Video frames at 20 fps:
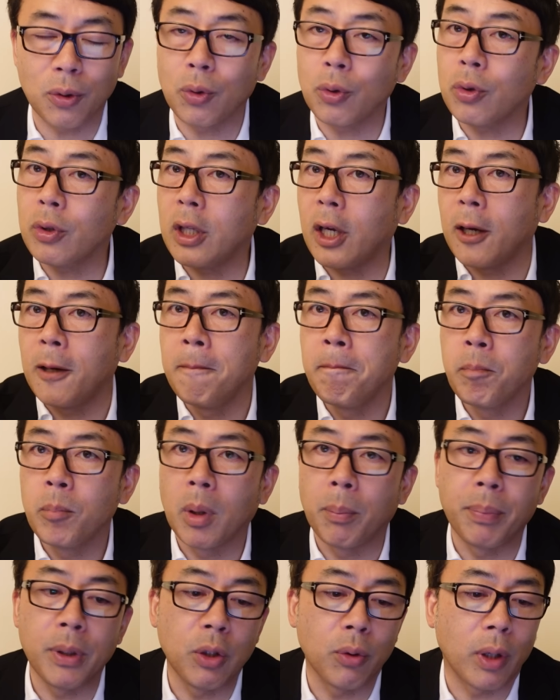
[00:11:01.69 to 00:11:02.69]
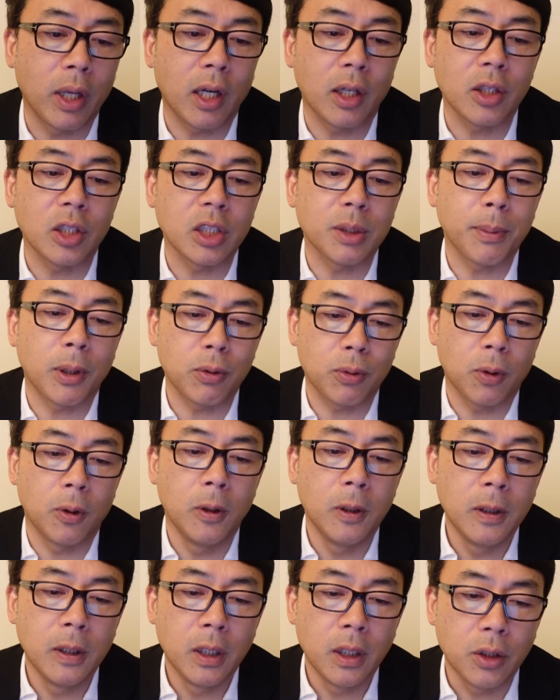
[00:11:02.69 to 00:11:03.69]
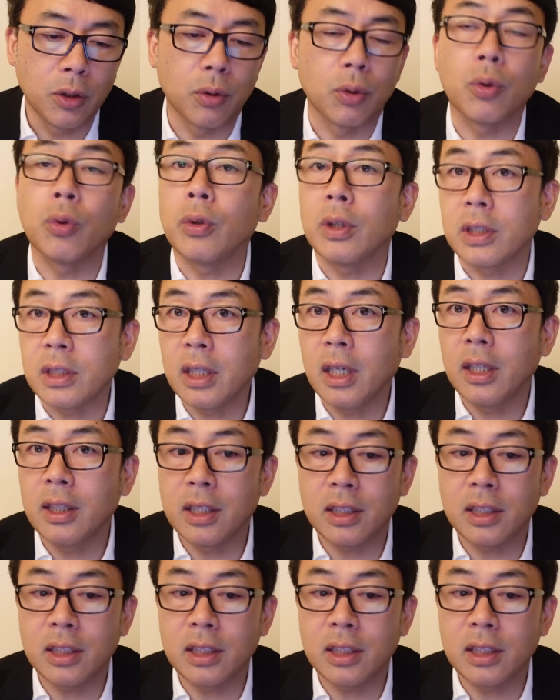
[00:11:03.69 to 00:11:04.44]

いうことで、まあ、B を選んでしまうと。いうことですね。